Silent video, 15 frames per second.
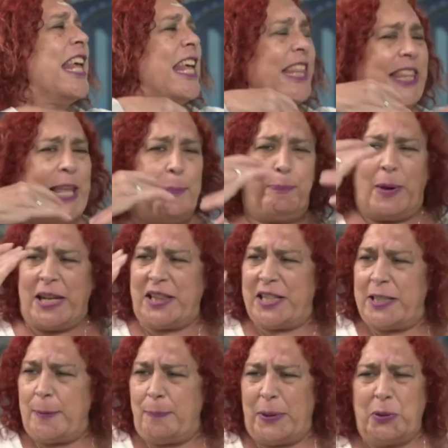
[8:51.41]
de
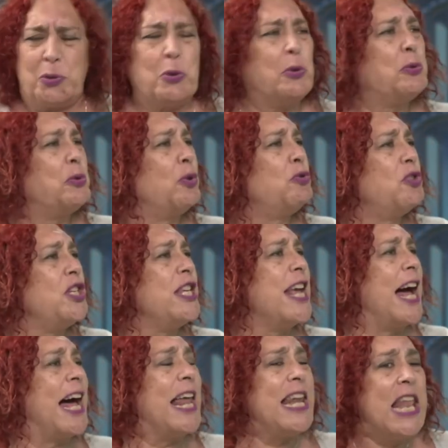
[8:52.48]
participación
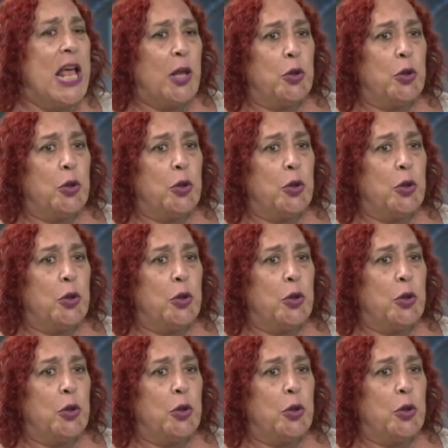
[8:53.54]
social,